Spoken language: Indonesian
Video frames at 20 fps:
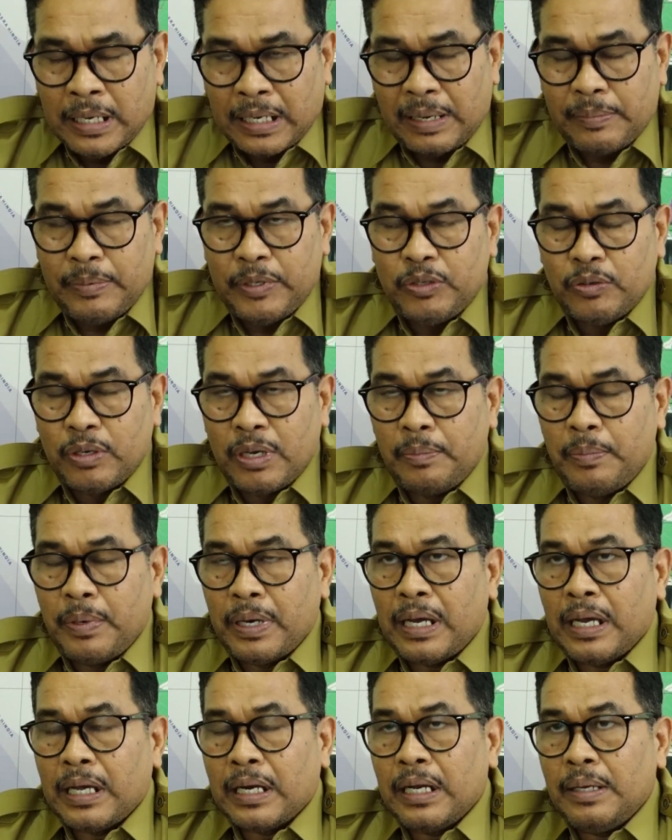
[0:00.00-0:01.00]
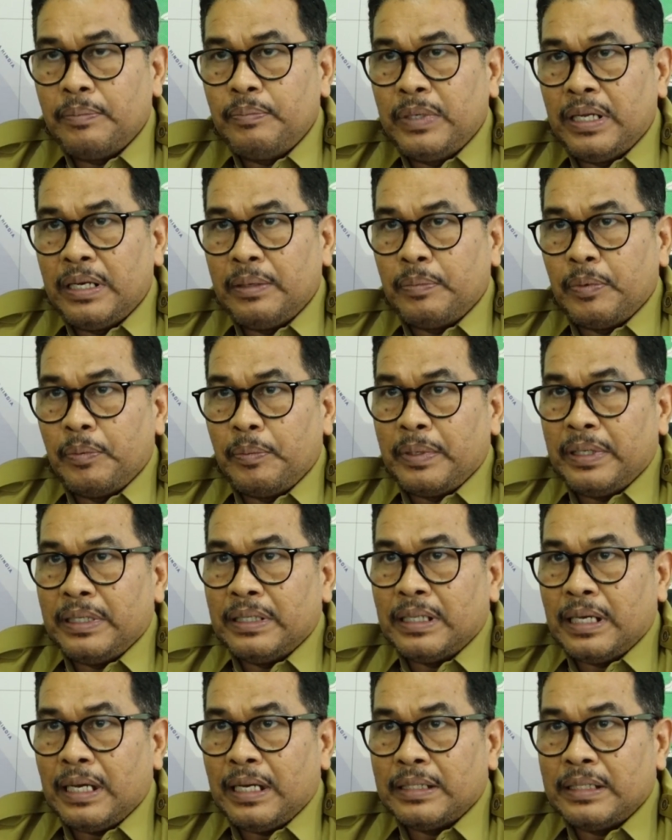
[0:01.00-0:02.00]
Kami juga berharap dari
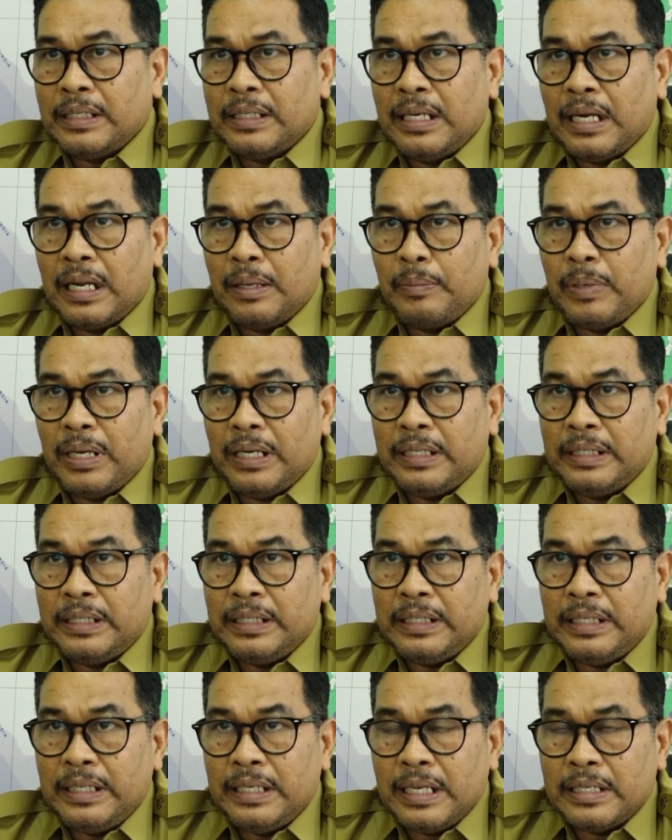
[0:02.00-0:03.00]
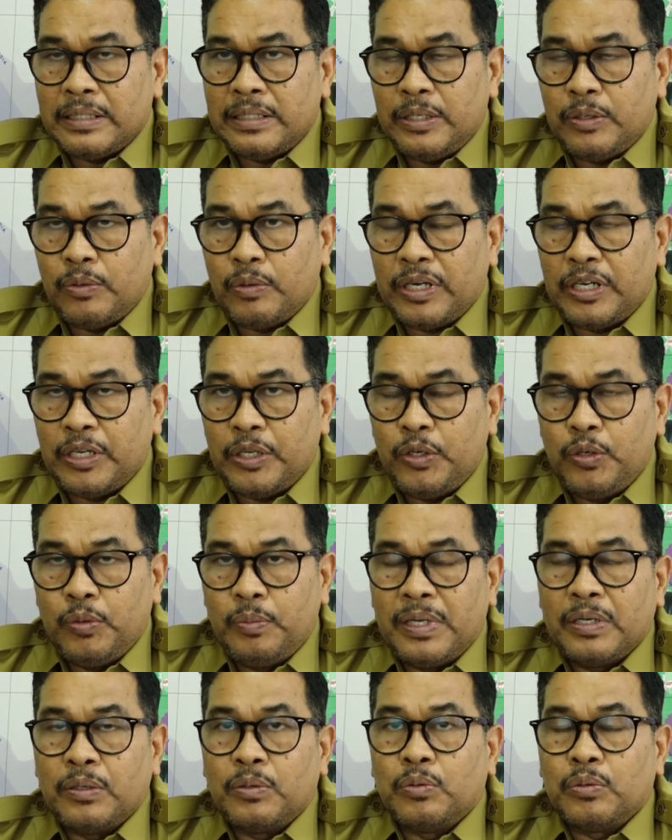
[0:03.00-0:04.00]
pemerintah Aceh dalam hal ini dinas lingkungan hidup
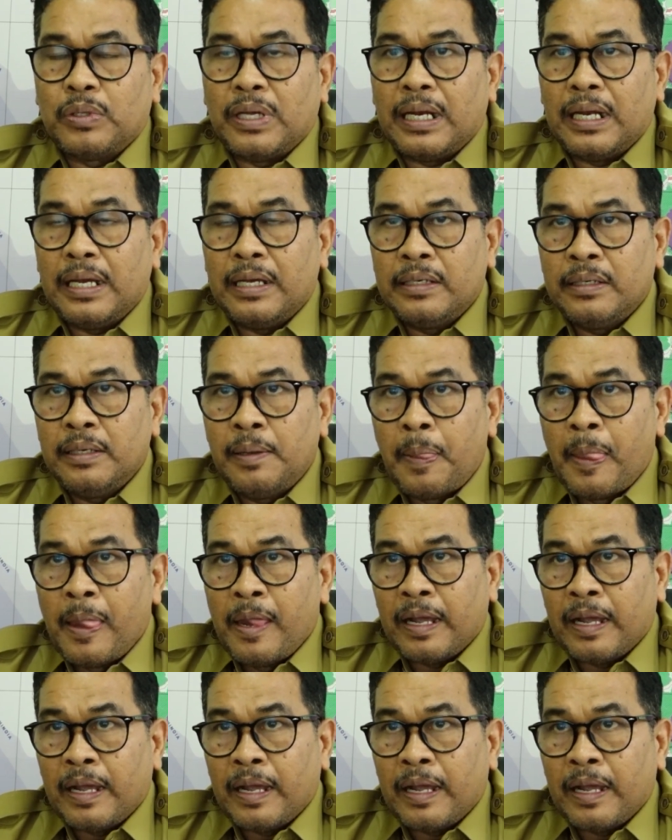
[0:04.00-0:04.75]
dan kehutanan